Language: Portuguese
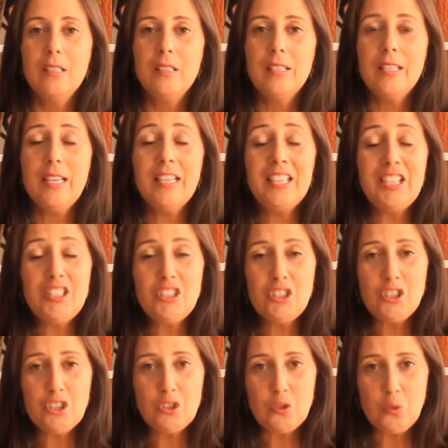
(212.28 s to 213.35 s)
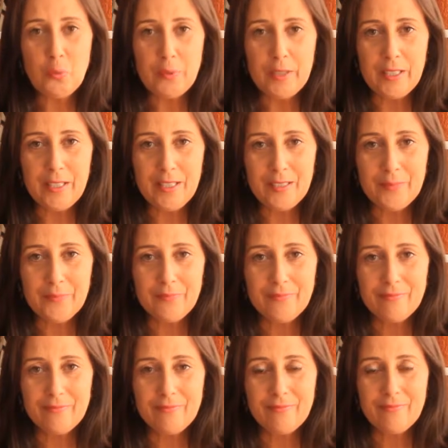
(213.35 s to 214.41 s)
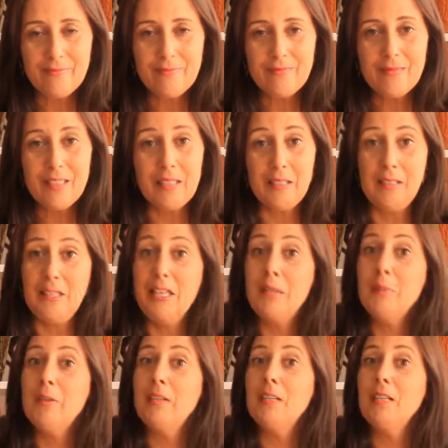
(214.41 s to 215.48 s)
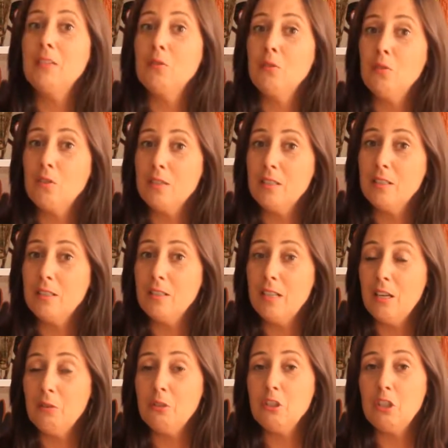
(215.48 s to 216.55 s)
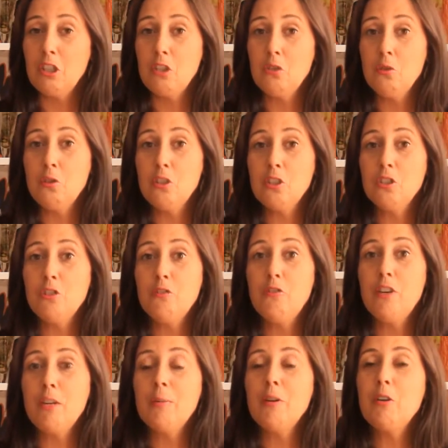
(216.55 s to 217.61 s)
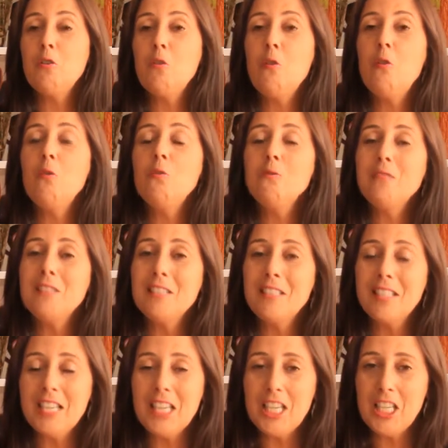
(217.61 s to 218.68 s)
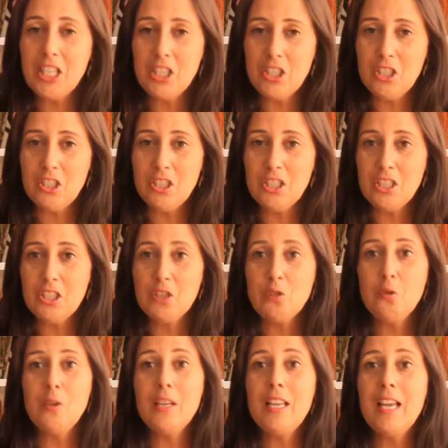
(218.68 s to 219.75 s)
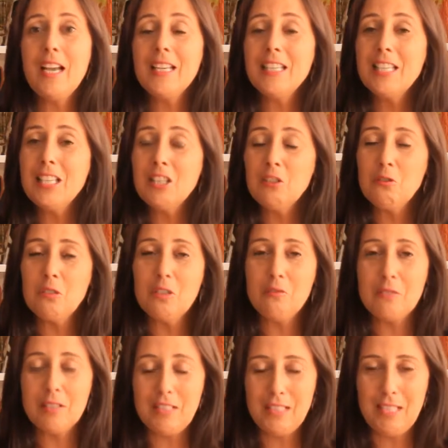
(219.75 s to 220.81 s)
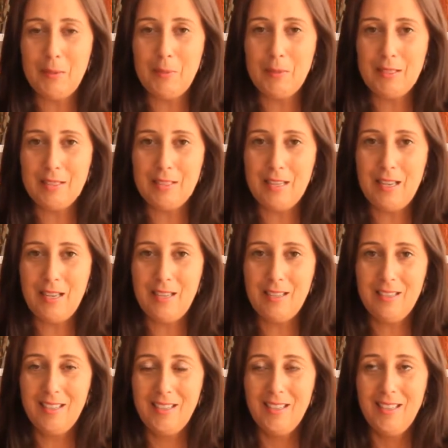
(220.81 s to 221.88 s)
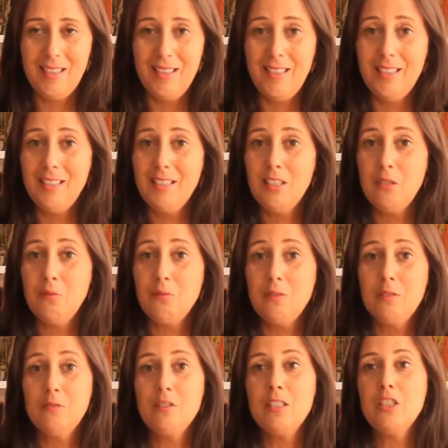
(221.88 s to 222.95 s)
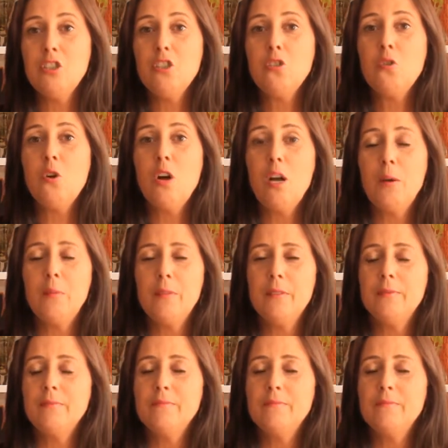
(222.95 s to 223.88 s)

E além de descobrir, eh, lembra lá da nossa aula anterior, de forma consciente escolher aquilo que você quer pensar. Então, se você descobre